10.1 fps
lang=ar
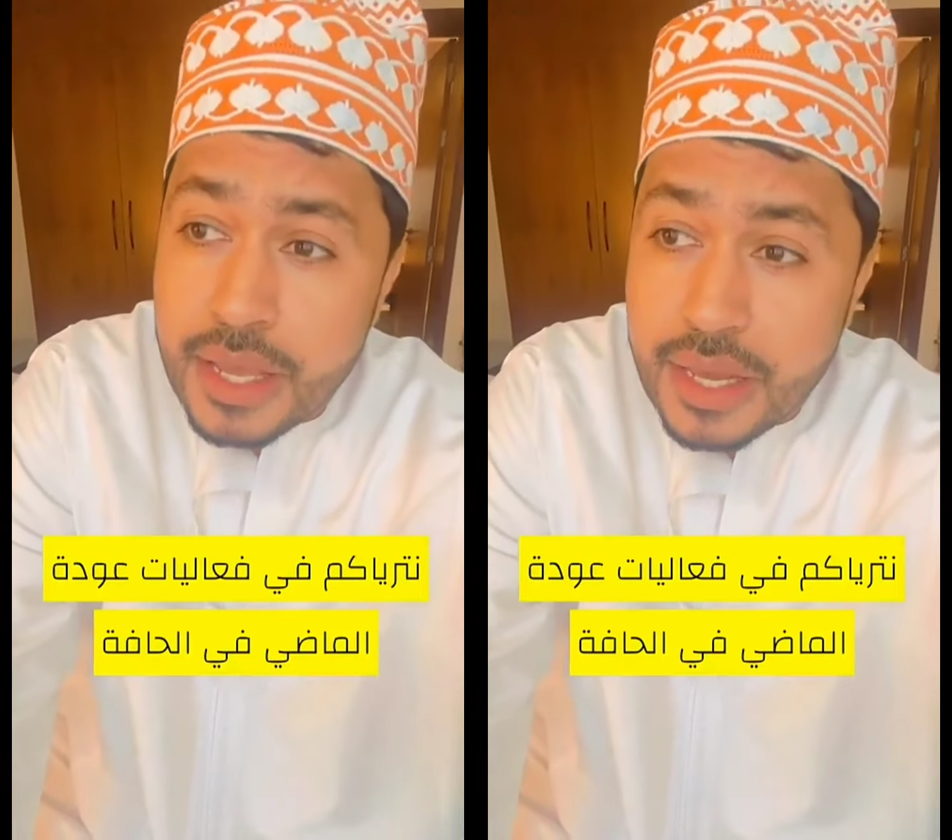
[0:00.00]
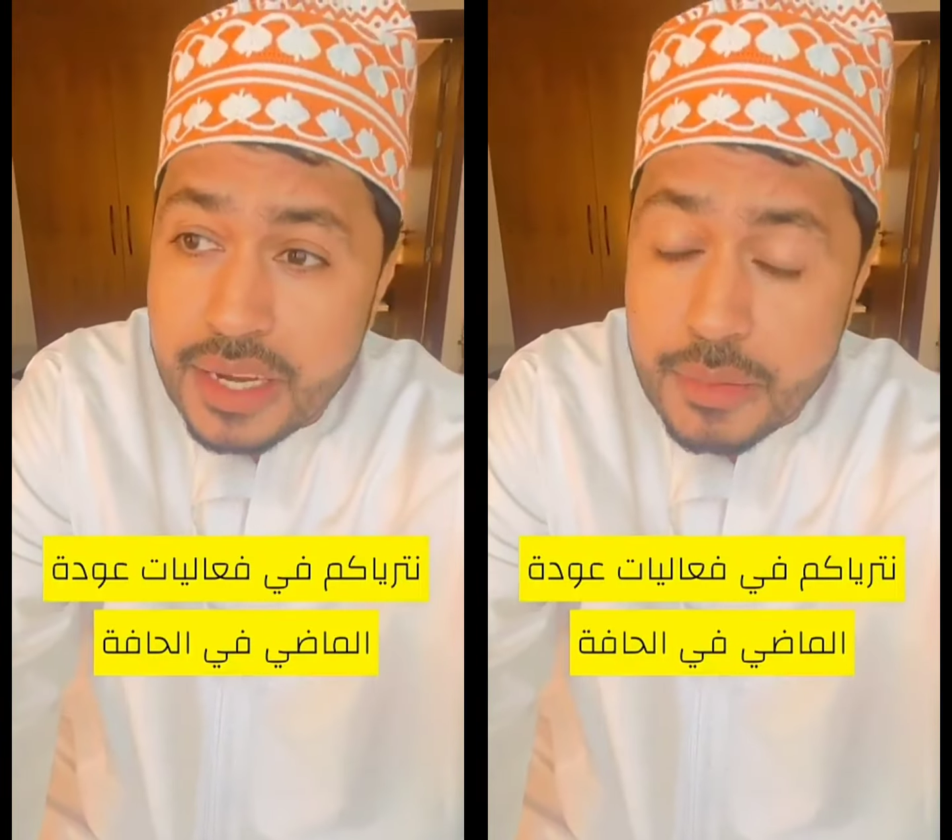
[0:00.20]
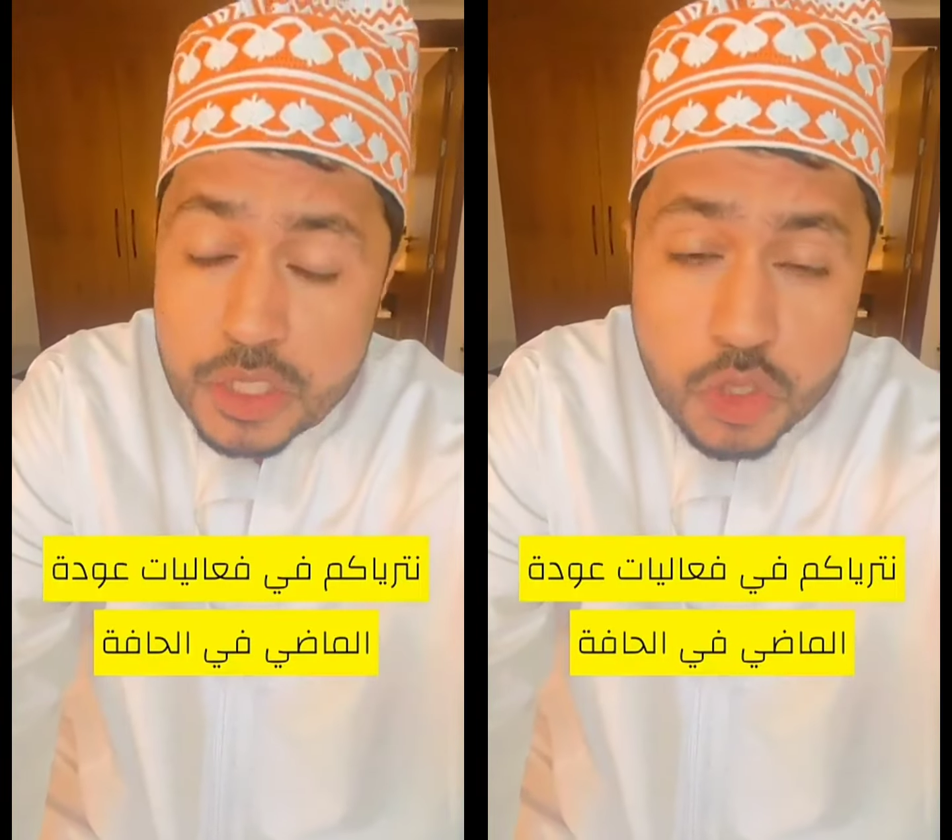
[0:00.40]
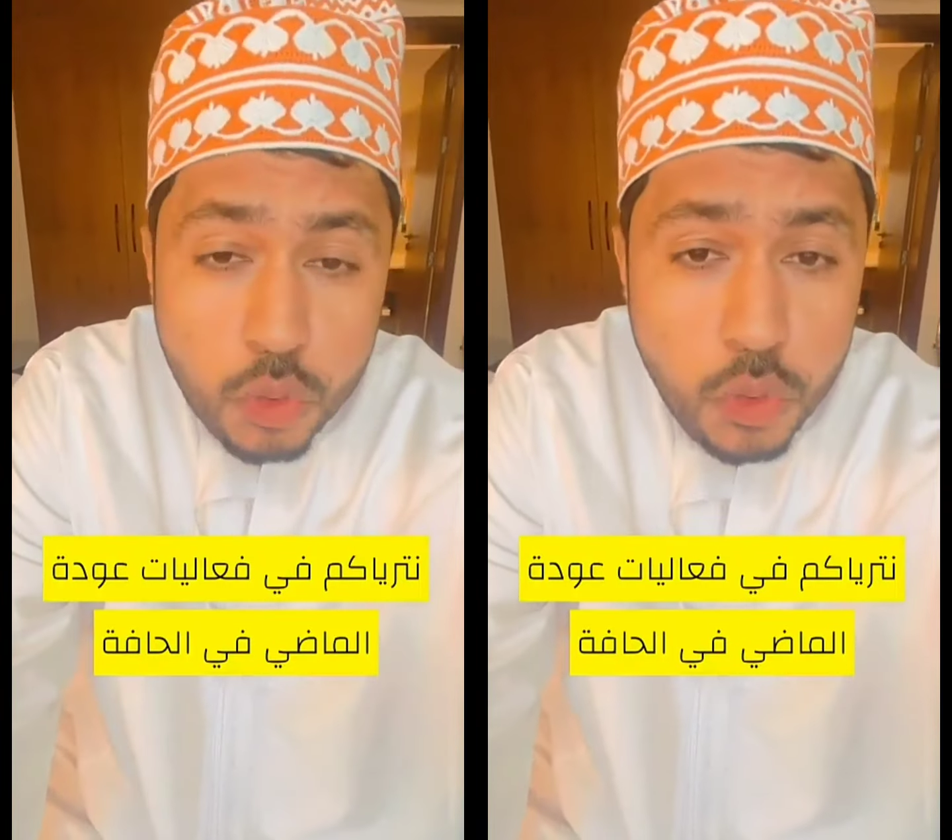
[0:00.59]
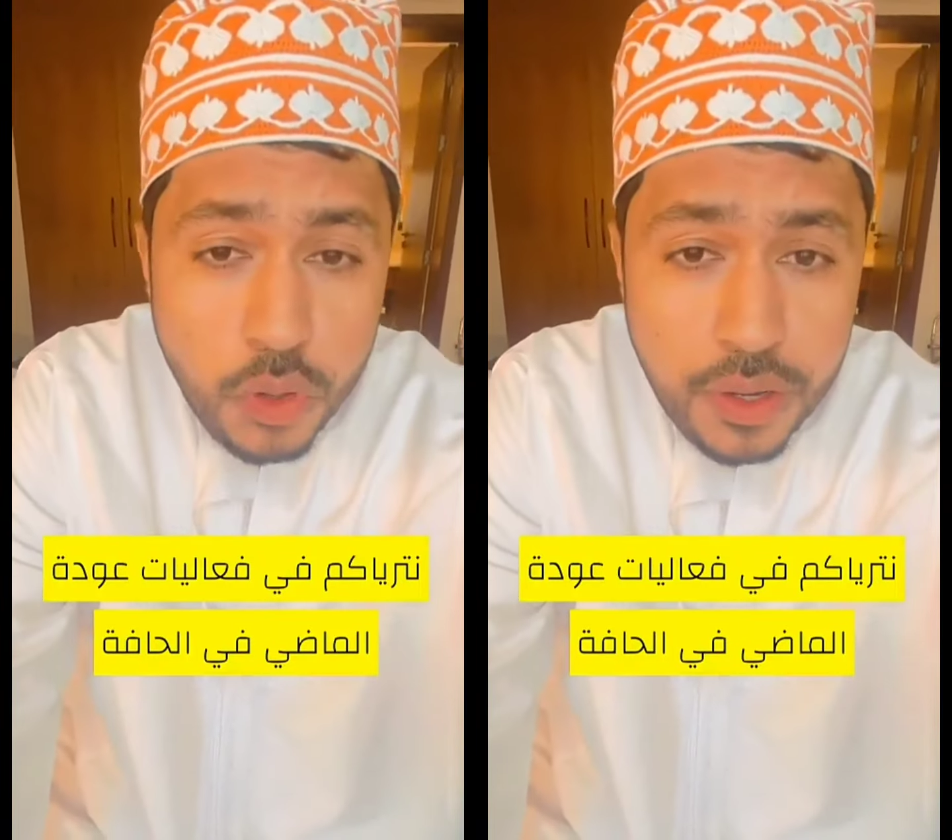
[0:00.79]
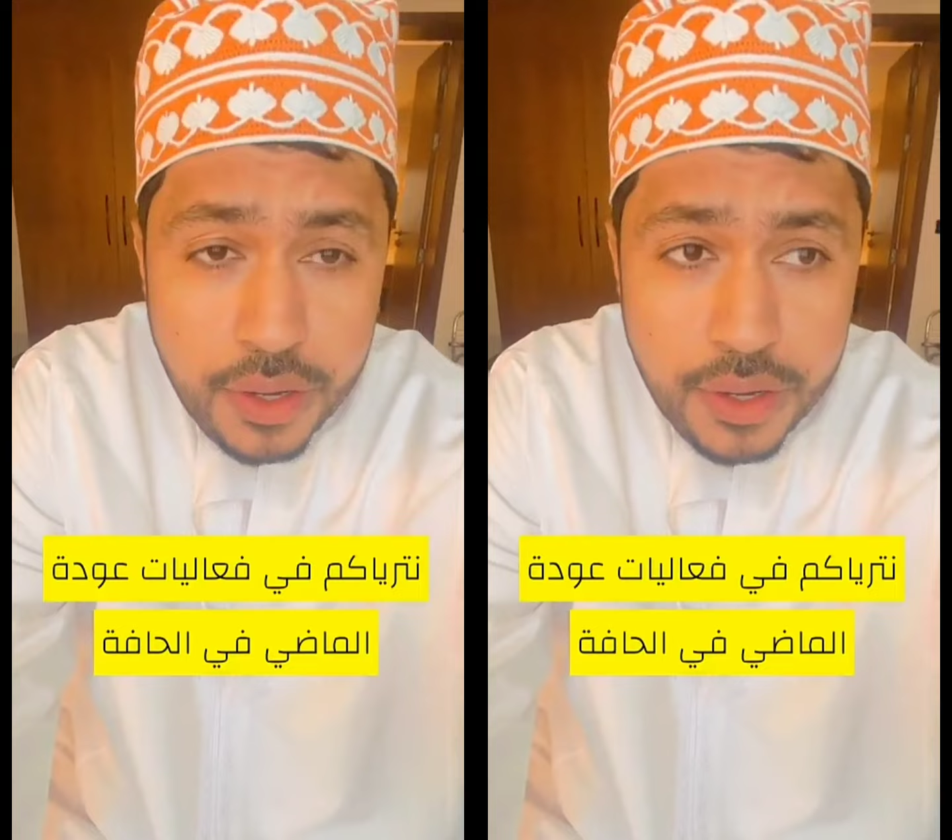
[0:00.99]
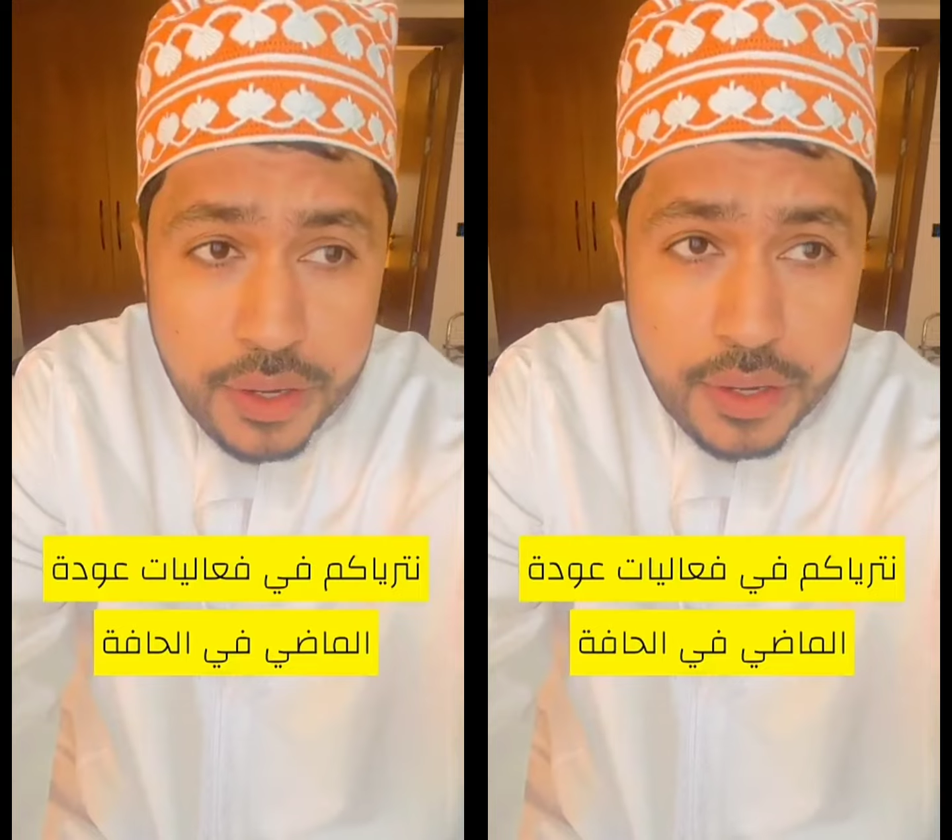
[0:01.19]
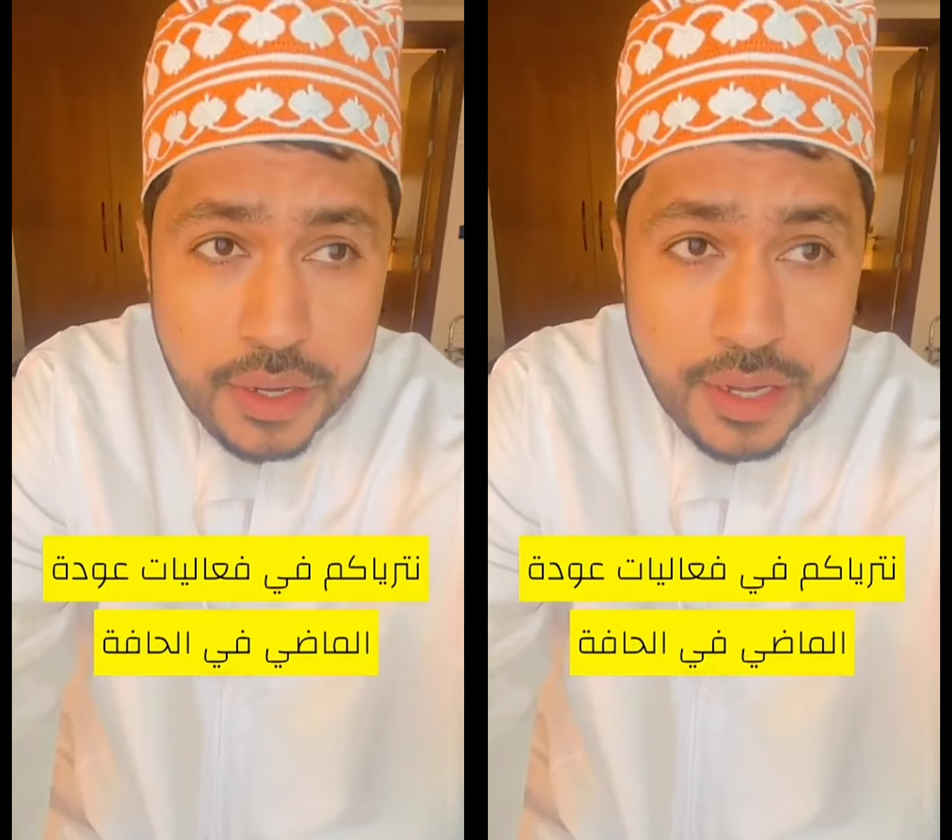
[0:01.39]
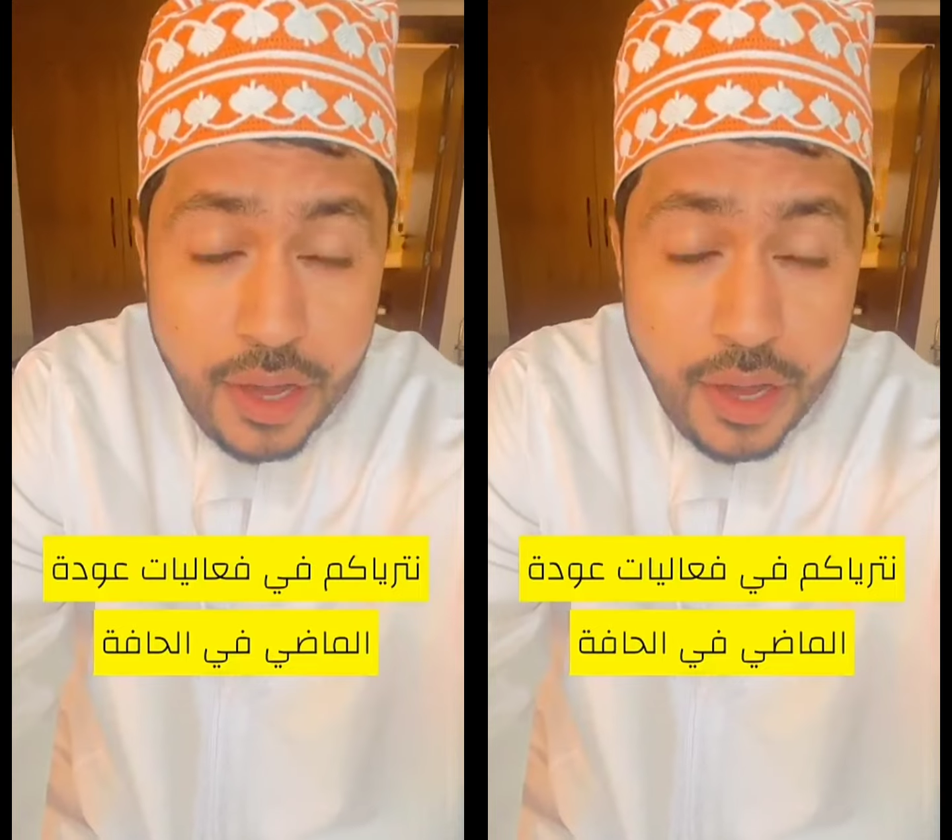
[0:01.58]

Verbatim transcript: لمشروع آه،